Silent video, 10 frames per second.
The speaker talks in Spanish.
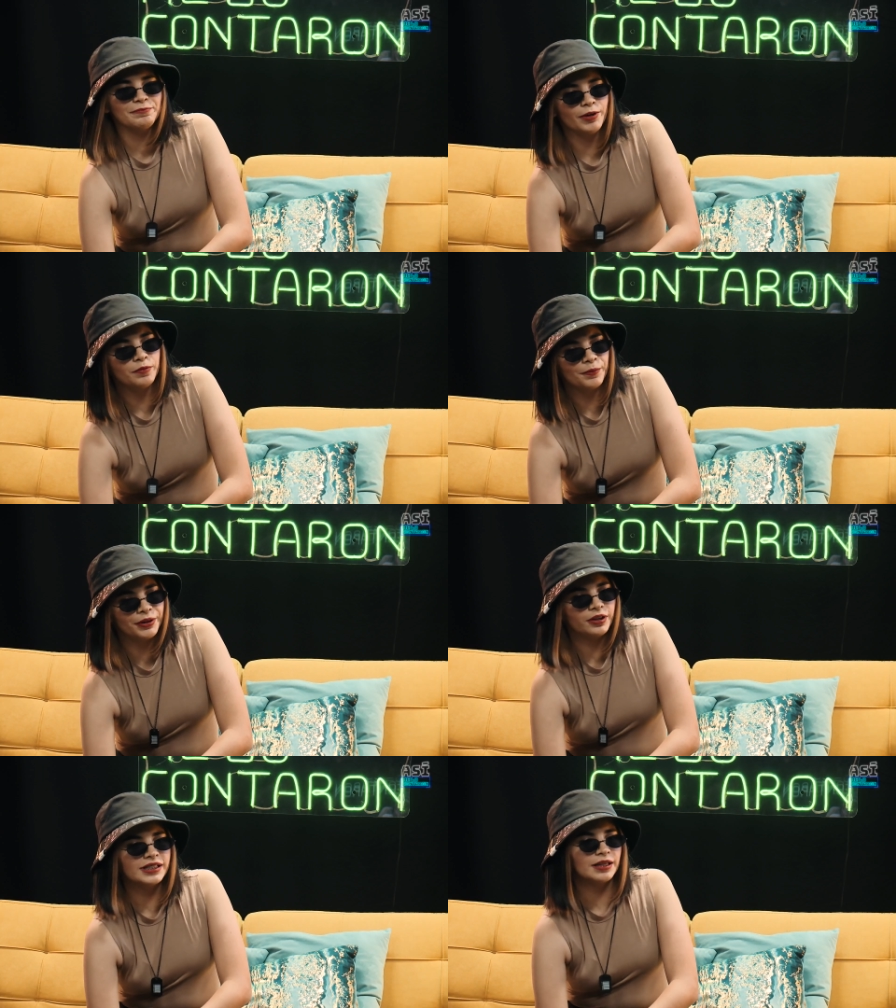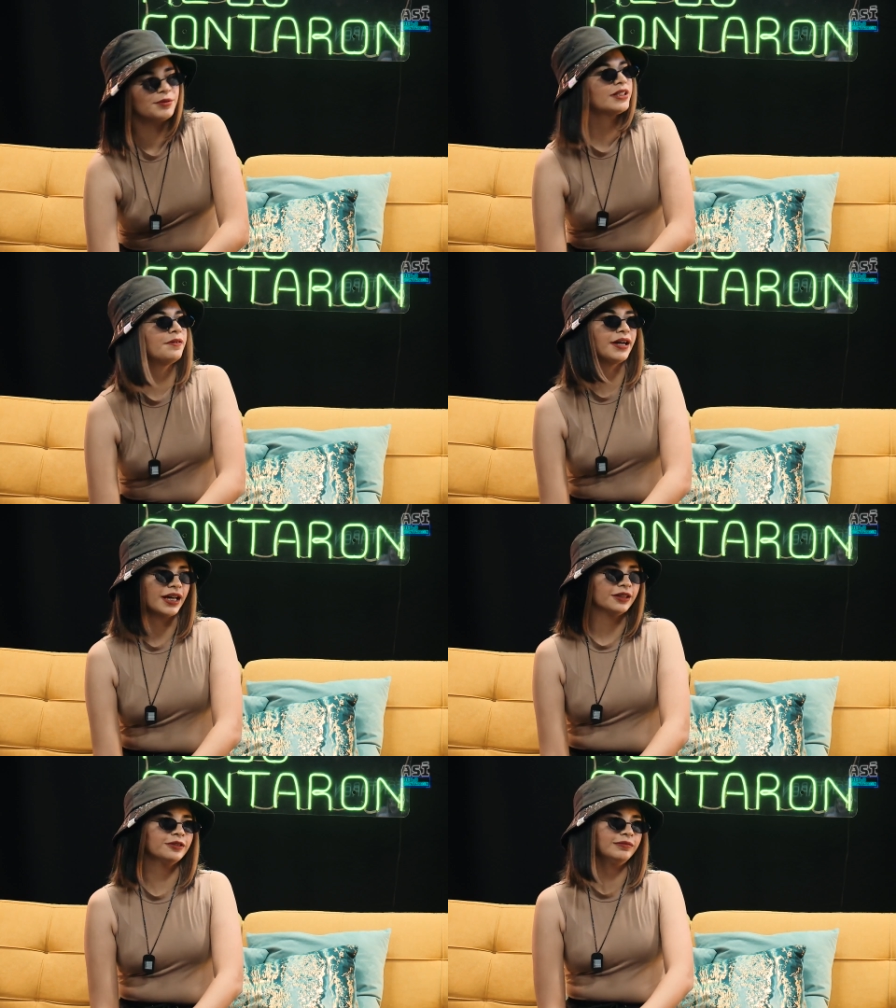por el momento lo estamos
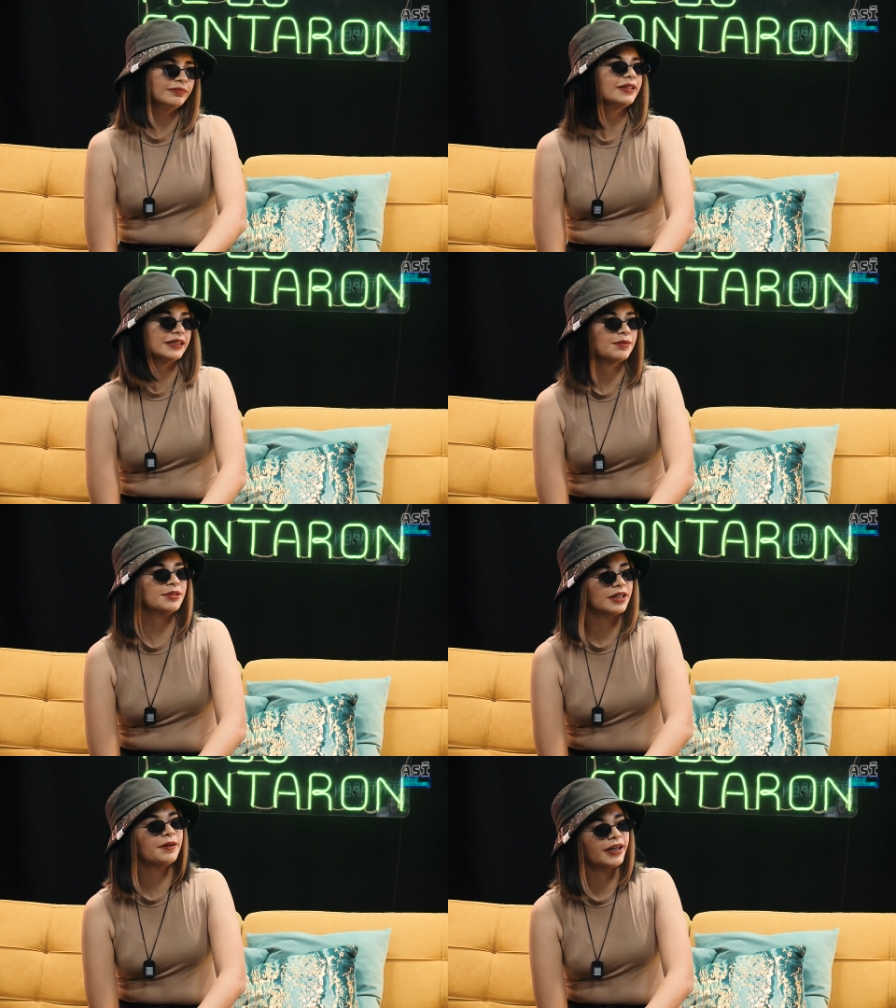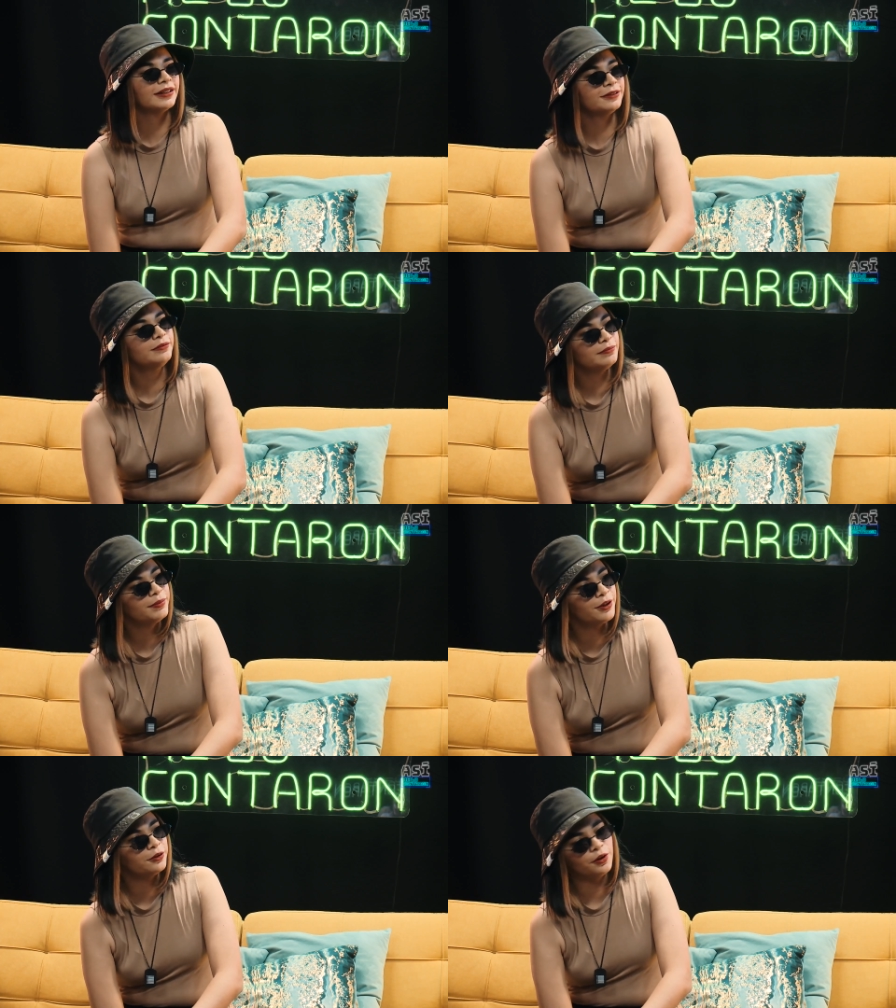trabajando. estamos trabajando,
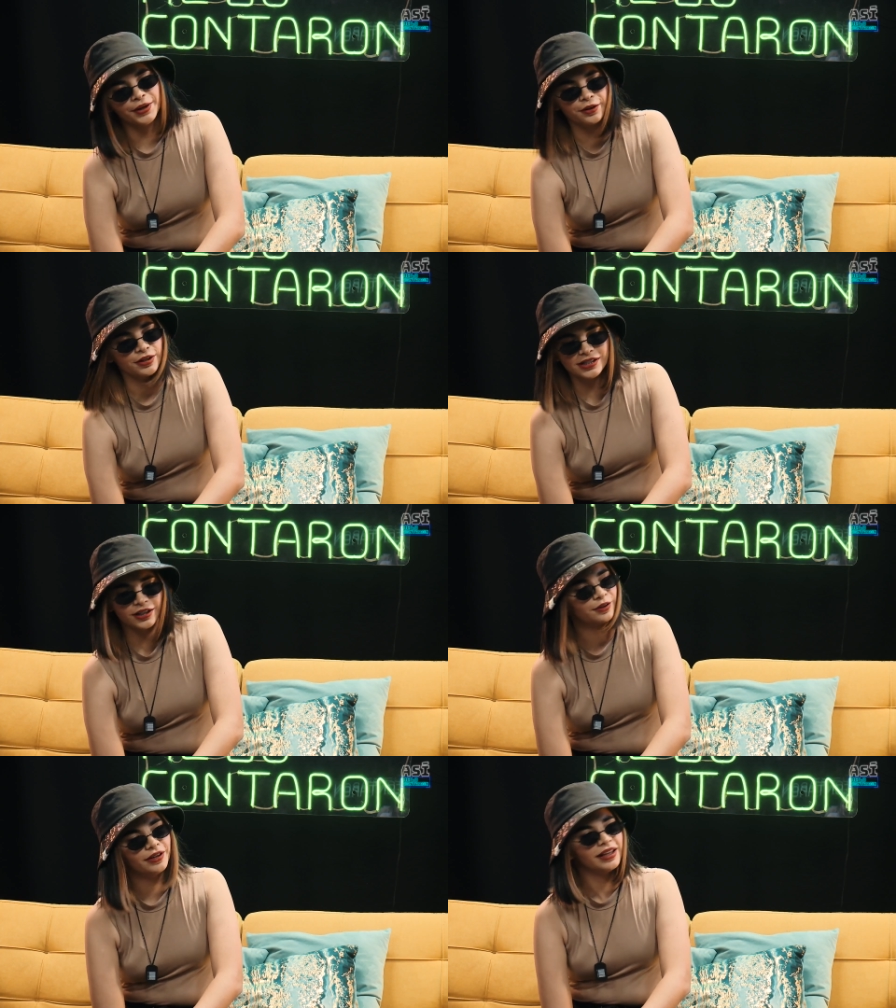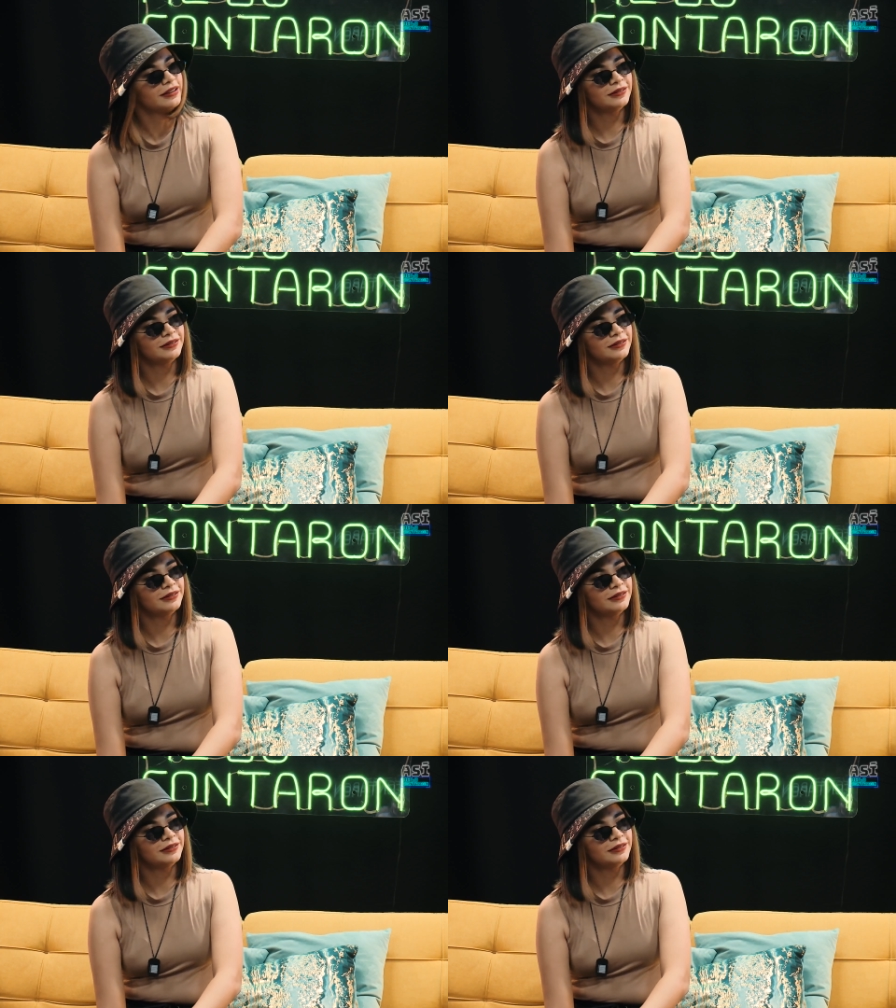pero todavía no ha salido nada.